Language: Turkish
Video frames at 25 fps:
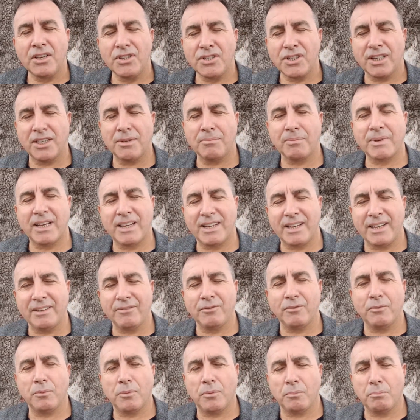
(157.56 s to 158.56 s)
İnceleyip gelen
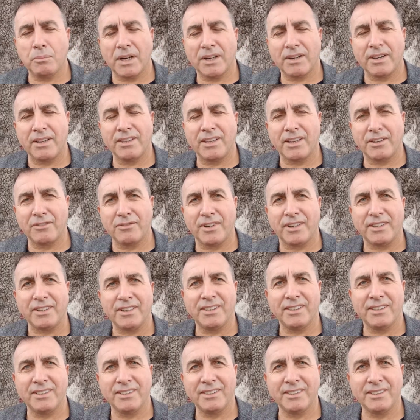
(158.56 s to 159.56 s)
bakanlar var.
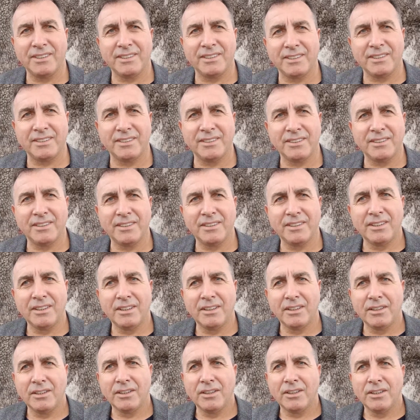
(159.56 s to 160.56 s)
Ne yapıyorlar?
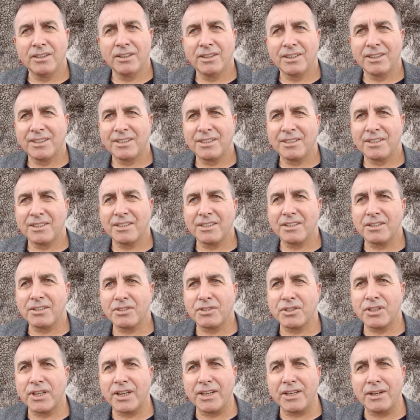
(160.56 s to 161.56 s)
Ne ediyorlar?
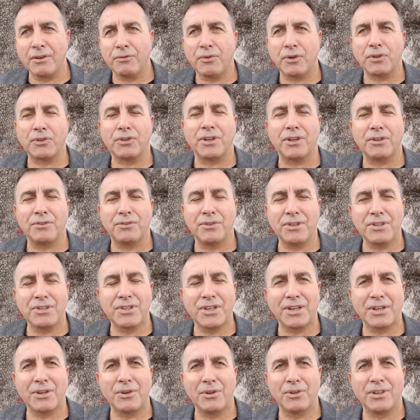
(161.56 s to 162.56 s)
Şeyini fotoğrafını
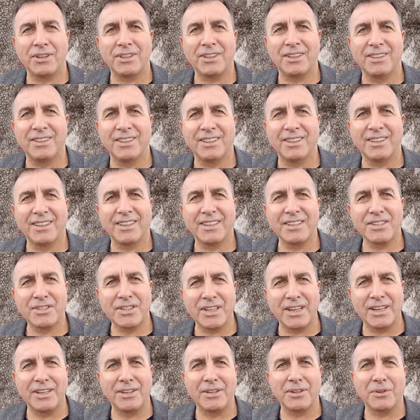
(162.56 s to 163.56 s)
çekiyorlar.
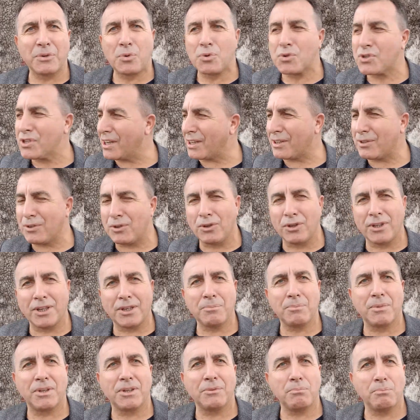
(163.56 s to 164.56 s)
Şeyini kucaklıyorlar.
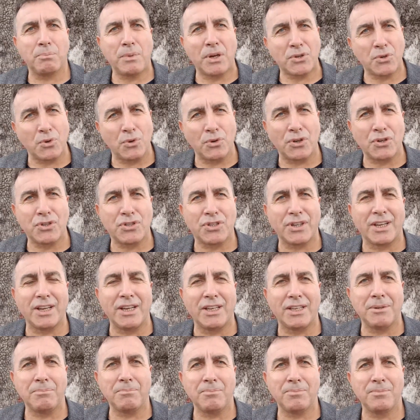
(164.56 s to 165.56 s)
5-10 kişi
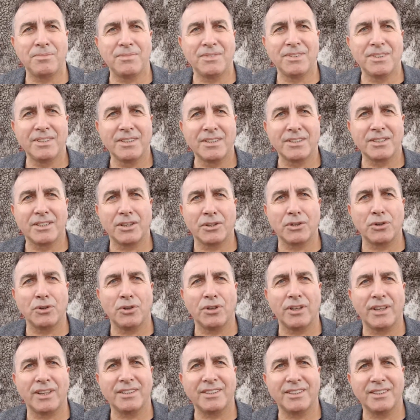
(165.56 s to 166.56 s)
gelip
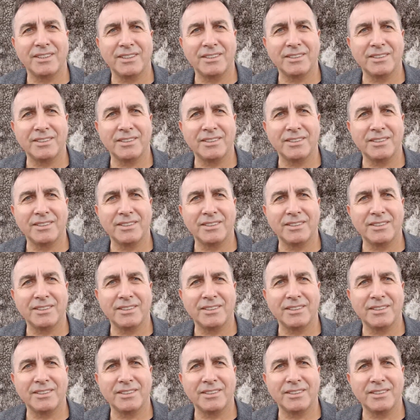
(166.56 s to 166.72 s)
sarıyorlar.